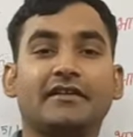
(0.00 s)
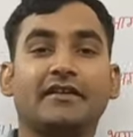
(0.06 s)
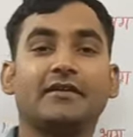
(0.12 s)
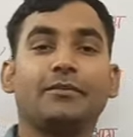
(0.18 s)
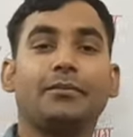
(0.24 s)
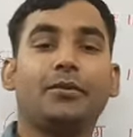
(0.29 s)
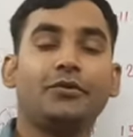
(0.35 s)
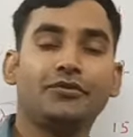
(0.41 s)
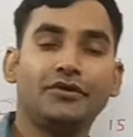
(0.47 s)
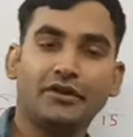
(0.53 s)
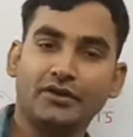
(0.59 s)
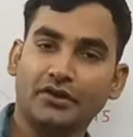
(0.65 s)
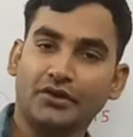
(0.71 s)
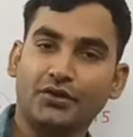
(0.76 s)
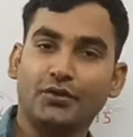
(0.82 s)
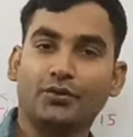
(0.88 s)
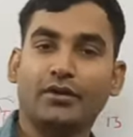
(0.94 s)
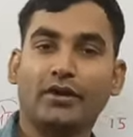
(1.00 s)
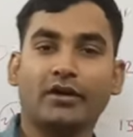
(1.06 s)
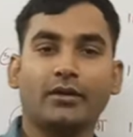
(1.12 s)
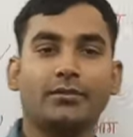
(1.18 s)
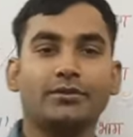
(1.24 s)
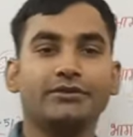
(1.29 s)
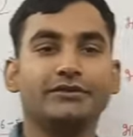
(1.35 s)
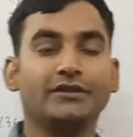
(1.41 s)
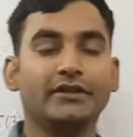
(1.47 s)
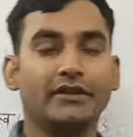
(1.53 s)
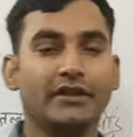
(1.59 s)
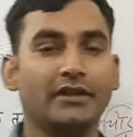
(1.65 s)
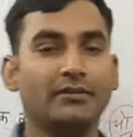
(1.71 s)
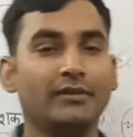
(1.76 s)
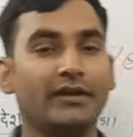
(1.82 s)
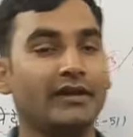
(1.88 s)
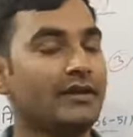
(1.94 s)
कि कन्फ्यूजन नहीं होगा कभी
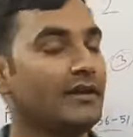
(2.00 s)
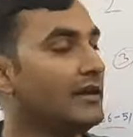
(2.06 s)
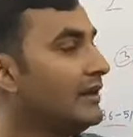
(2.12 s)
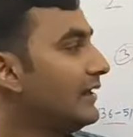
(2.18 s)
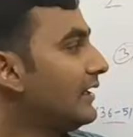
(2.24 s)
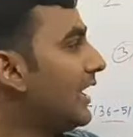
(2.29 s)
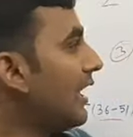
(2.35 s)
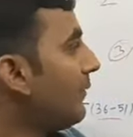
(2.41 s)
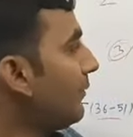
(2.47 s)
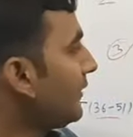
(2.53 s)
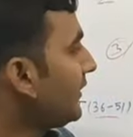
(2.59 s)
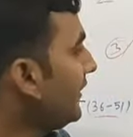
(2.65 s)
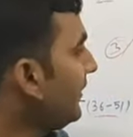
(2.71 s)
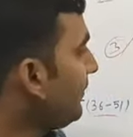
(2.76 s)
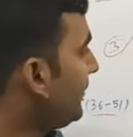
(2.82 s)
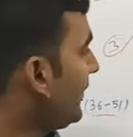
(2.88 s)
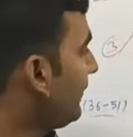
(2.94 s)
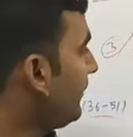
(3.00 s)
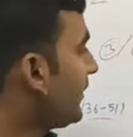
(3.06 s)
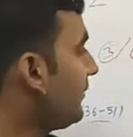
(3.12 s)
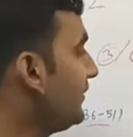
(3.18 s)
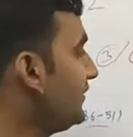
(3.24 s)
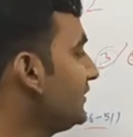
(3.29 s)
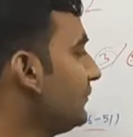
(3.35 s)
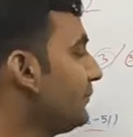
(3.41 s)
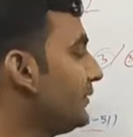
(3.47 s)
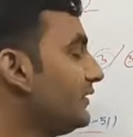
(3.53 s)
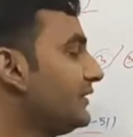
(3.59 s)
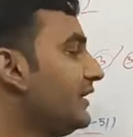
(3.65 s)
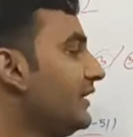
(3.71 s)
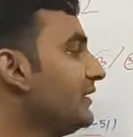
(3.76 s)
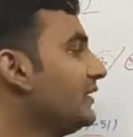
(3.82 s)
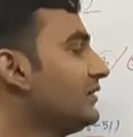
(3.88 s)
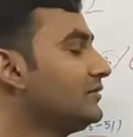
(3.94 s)
ज़िंदगी में आपके पेपर में जब
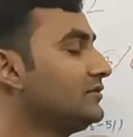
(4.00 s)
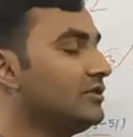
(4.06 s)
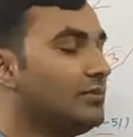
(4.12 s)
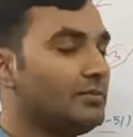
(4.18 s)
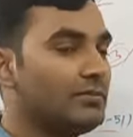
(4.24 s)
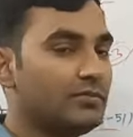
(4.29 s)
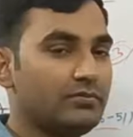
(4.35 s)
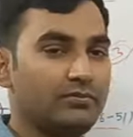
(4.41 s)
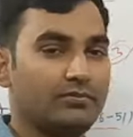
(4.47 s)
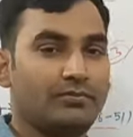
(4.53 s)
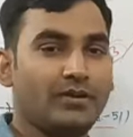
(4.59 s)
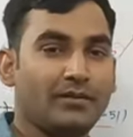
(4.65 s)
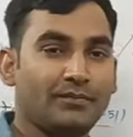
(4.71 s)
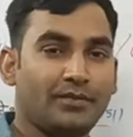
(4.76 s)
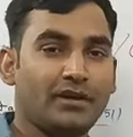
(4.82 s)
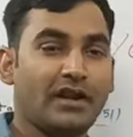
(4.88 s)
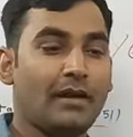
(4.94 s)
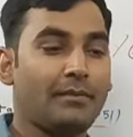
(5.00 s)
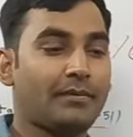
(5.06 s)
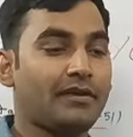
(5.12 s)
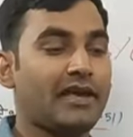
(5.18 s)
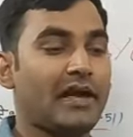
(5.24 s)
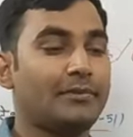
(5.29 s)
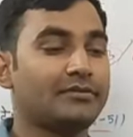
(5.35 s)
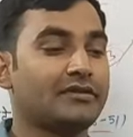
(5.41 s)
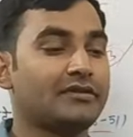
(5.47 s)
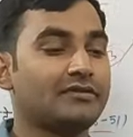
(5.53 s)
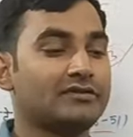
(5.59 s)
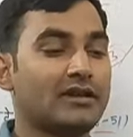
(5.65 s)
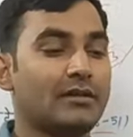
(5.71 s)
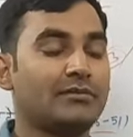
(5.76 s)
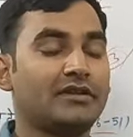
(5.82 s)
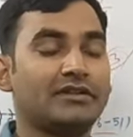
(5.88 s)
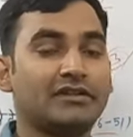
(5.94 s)
बैठेंगे जब पेपर आपके ऑप्शन
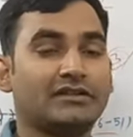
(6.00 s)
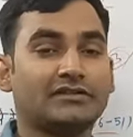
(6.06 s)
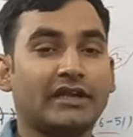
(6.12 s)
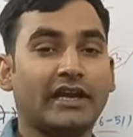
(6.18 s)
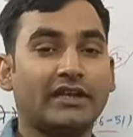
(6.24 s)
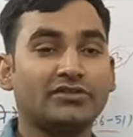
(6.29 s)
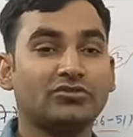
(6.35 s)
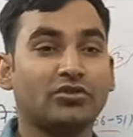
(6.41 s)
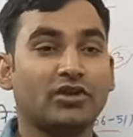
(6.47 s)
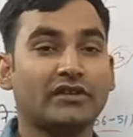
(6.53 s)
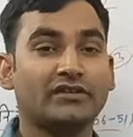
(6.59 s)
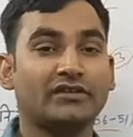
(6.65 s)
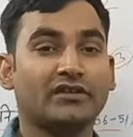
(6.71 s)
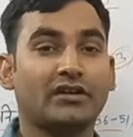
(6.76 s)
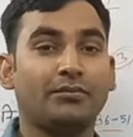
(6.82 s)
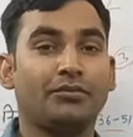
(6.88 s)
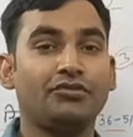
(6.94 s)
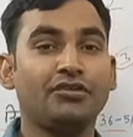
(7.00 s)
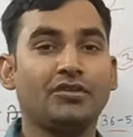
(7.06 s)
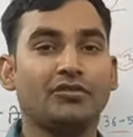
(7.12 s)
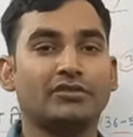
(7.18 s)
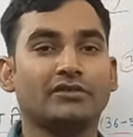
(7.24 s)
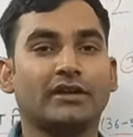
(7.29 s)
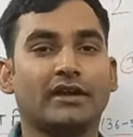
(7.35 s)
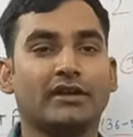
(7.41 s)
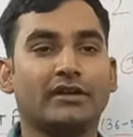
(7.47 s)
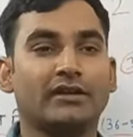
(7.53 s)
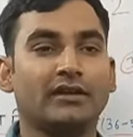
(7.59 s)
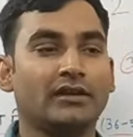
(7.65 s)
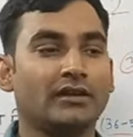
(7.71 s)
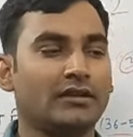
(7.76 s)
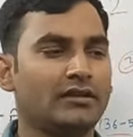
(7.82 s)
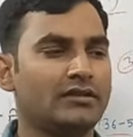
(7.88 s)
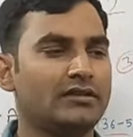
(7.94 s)
सामने दिखता है थोड़ा सा कन्फ्यूजन होता है
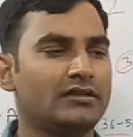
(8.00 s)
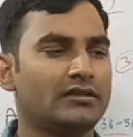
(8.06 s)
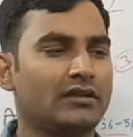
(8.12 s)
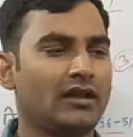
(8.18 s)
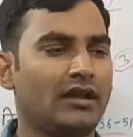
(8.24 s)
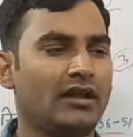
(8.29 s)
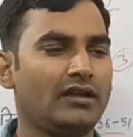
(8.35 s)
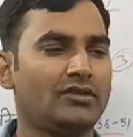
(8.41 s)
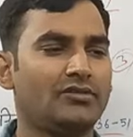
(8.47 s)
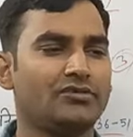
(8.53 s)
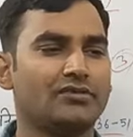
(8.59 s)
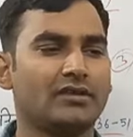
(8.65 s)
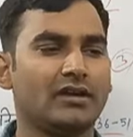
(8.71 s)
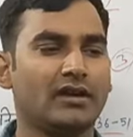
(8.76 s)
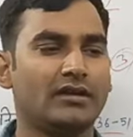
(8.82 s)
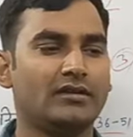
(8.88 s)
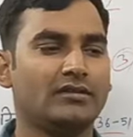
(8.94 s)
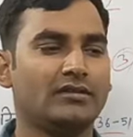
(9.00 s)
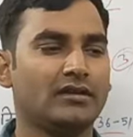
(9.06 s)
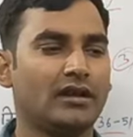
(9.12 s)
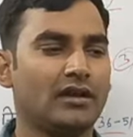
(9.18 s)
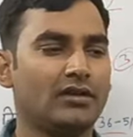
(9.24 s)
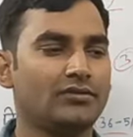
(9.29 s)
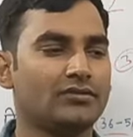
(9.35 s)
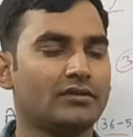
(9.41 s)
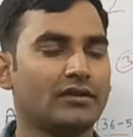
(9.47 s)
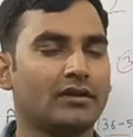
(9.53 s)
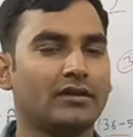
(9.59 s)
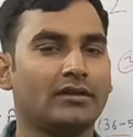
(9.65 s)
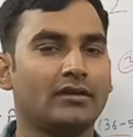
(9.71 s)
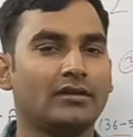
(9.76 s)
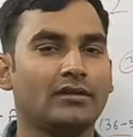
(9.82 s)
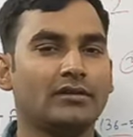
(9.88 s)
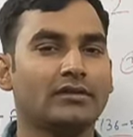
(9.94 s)
इसका है कि उसका है इसका है कि उसका
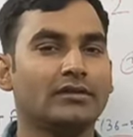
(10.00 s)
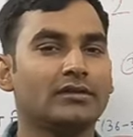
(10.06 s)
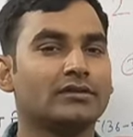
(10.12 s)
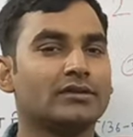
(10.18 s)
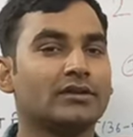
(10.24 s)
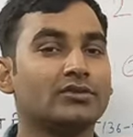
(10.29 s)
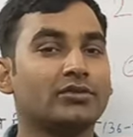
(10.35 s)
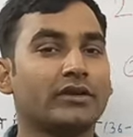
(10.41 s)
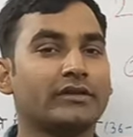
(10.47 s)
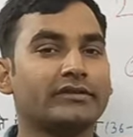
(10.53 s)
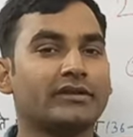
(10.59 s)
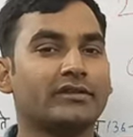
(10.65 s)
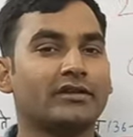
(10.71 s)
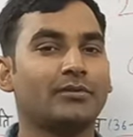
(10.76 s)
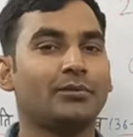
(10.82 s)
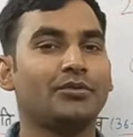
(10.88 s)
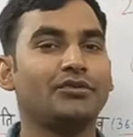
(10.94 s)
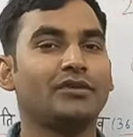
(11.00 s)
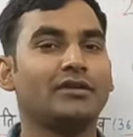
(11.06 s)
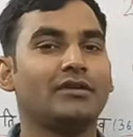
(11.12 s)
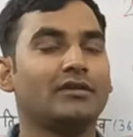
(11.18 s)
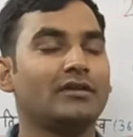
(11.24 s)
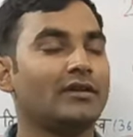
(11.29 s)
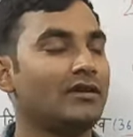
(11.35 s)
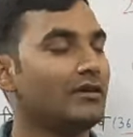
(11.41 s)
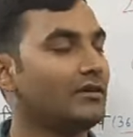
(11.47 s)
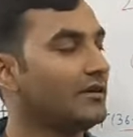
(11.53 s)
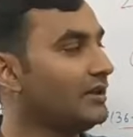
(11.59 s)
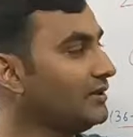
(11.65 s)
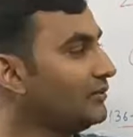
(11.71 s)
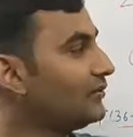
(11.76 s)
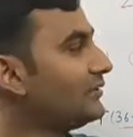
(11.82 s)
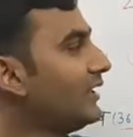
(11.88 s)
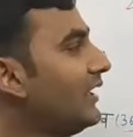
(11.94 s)
तो थोड़ा सा कन्फ्यूजन
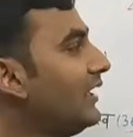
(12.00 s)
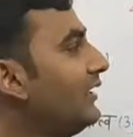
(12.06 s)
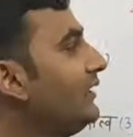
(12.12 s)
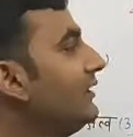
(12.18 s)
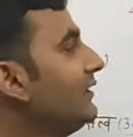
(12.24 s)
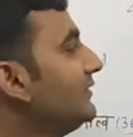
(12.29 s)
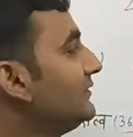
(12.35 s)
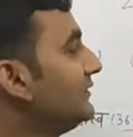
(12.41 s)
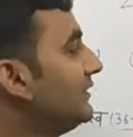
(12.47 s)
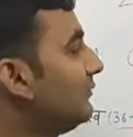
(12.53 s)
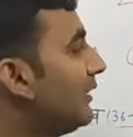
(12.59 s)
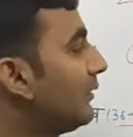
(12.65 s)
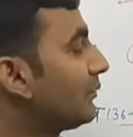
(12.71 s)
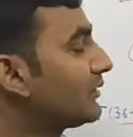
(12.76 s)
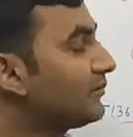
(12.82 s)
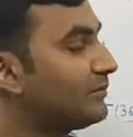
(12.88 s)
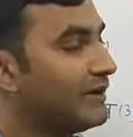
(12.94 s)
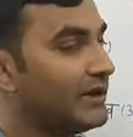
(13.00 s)
नहीं होता है जब आपके